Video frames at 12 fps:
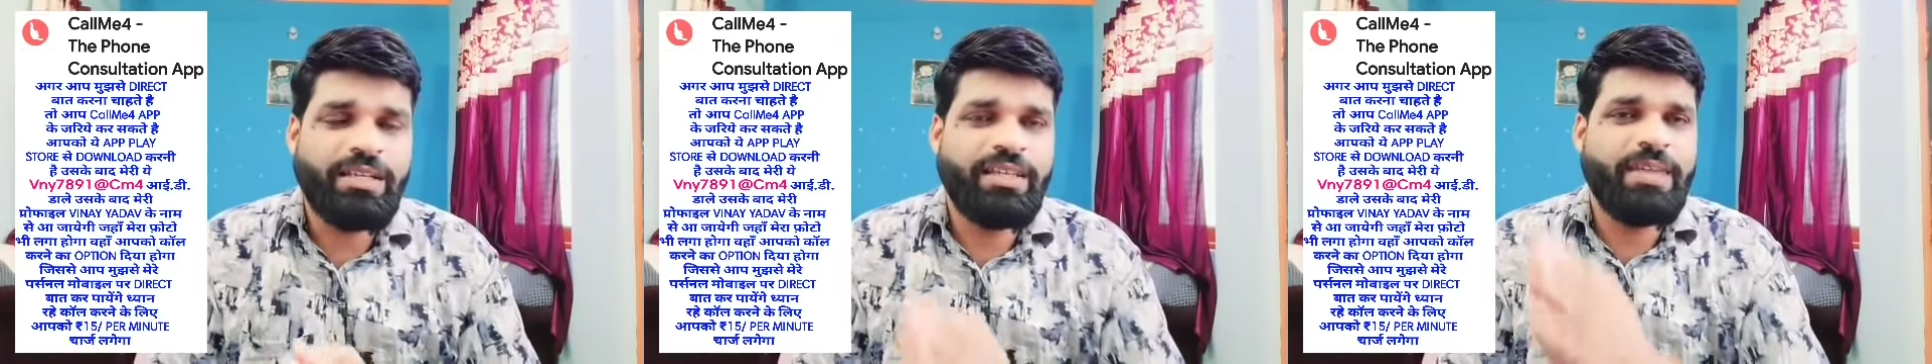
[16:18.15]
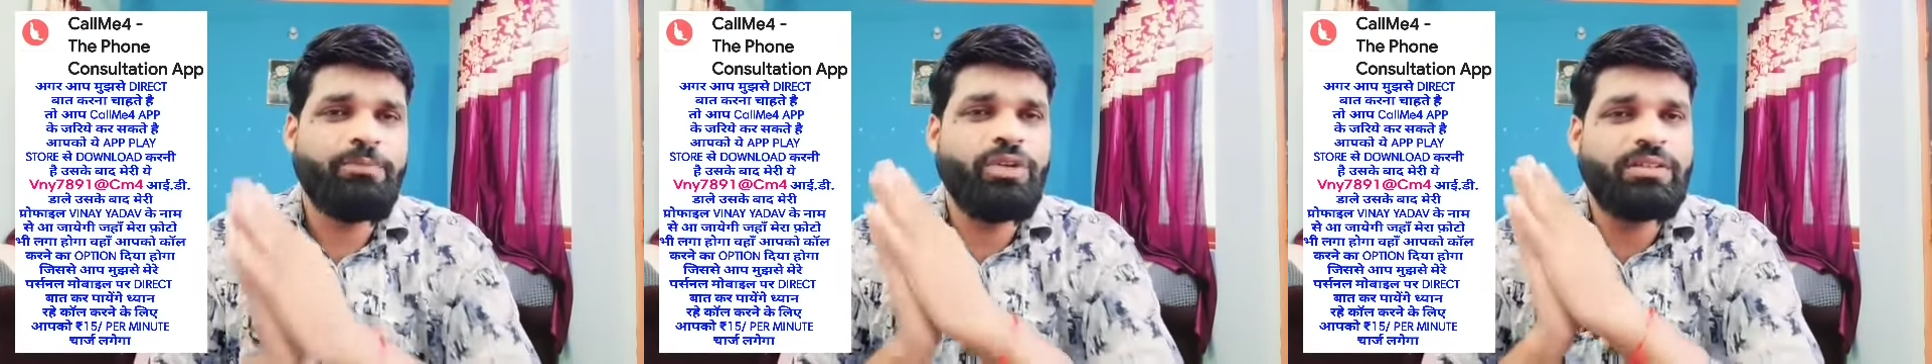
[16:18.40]

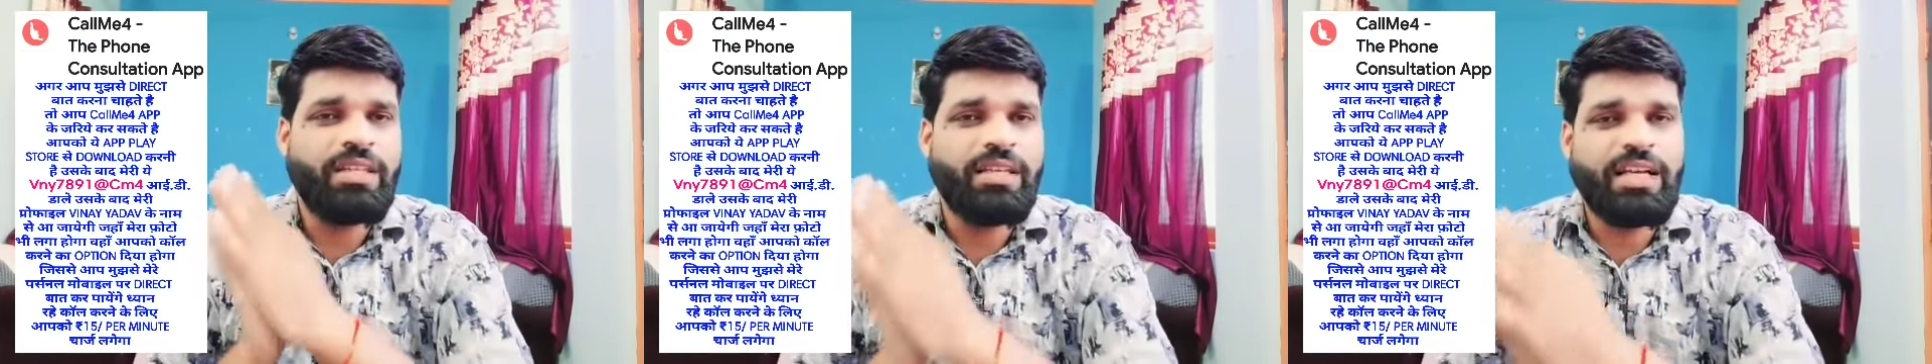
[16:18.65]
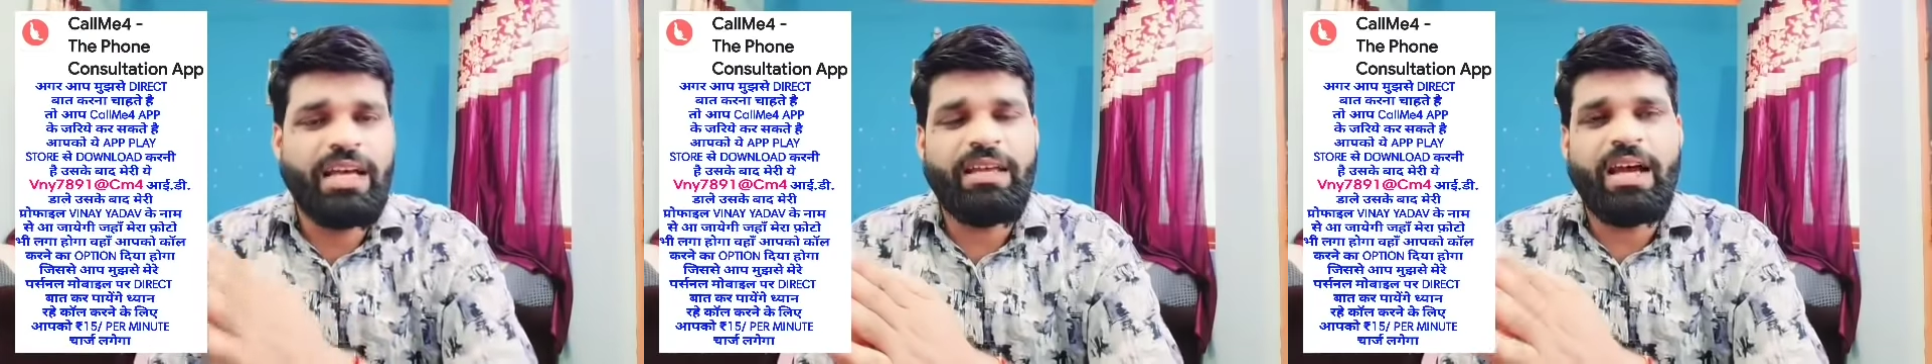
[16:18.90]
ये पूरा
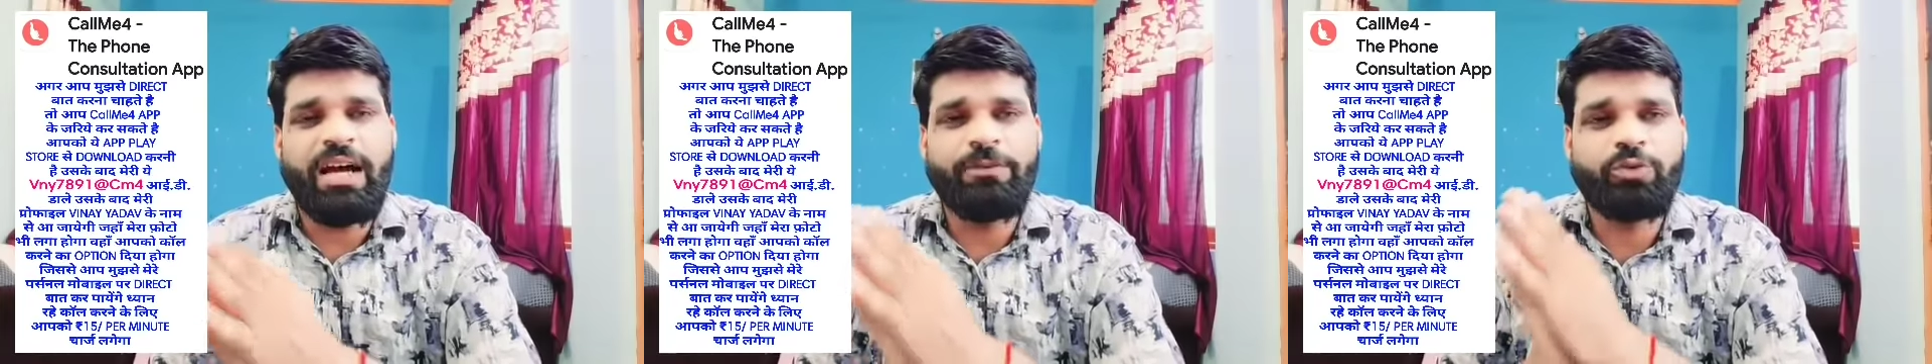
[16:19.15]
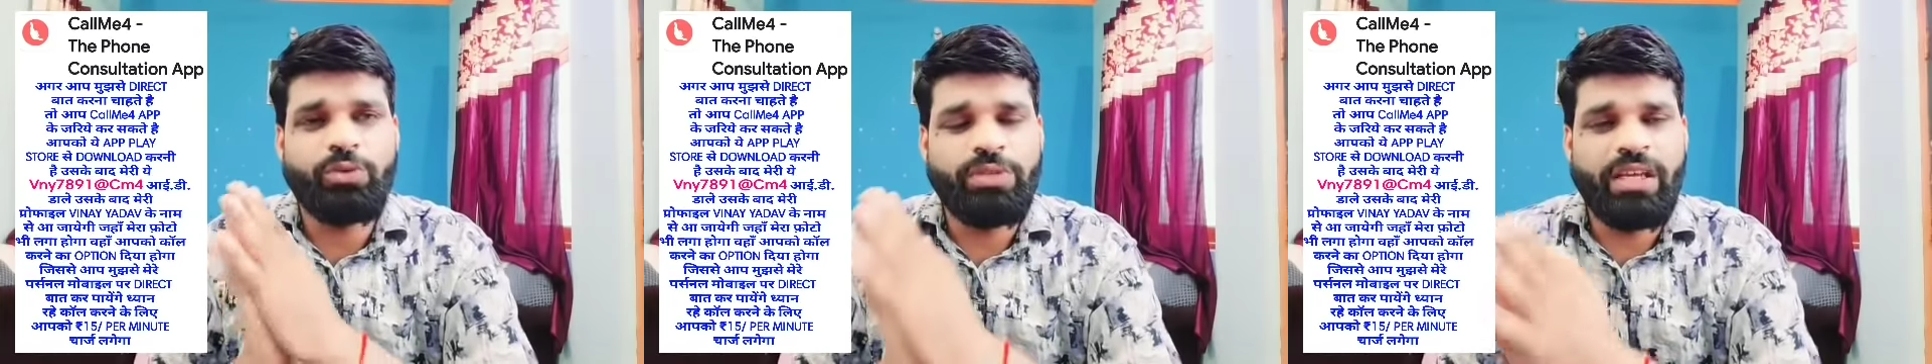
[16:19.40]
तरीका है आप
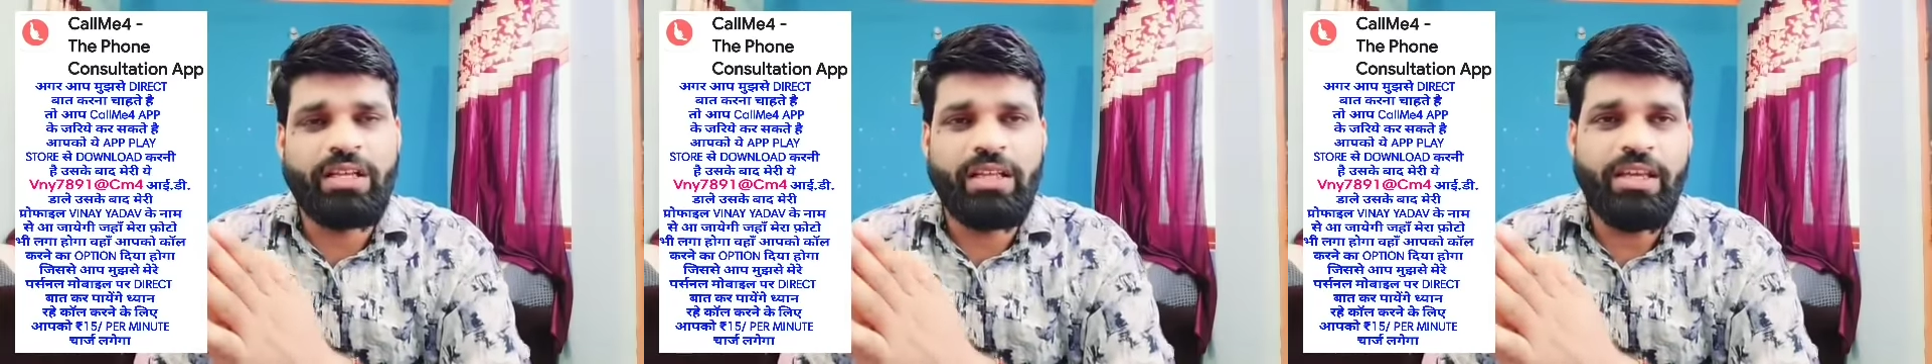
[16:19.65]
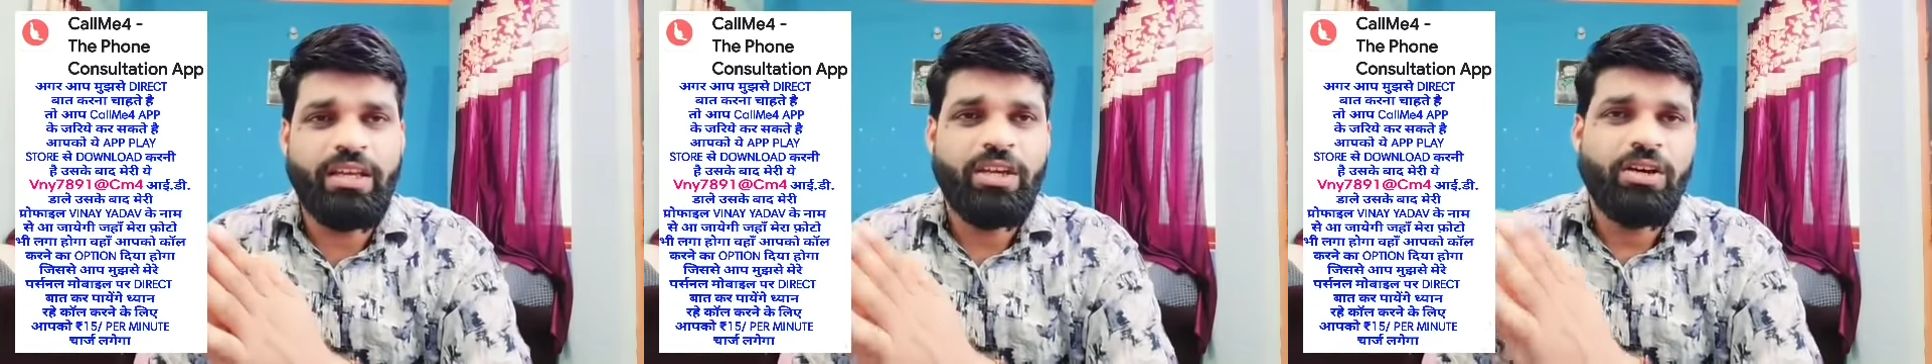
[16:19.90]
उसको देख
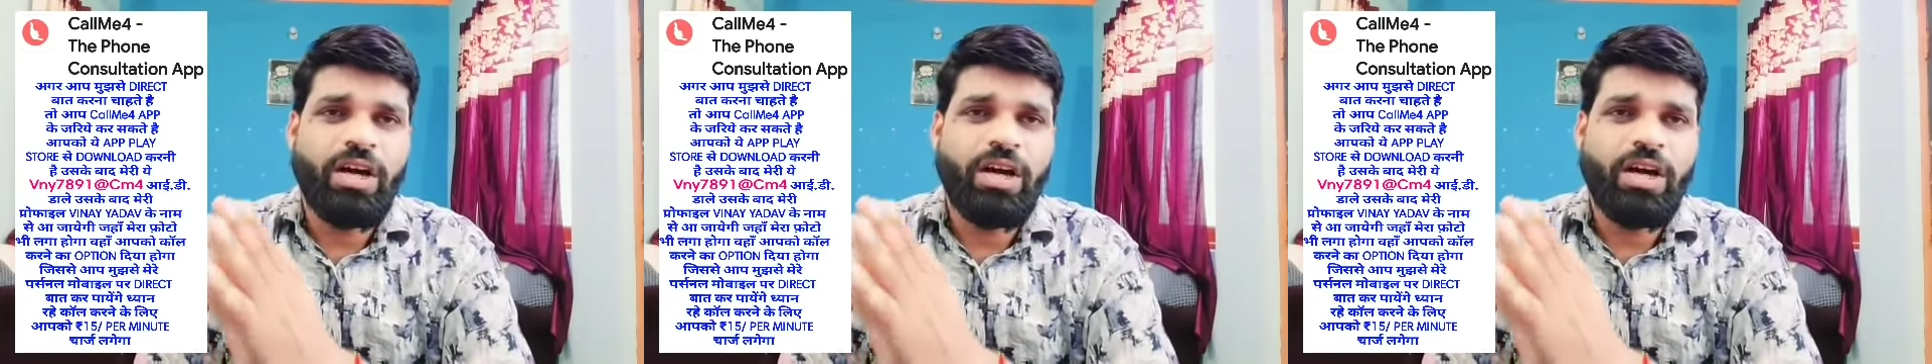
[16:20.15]
लें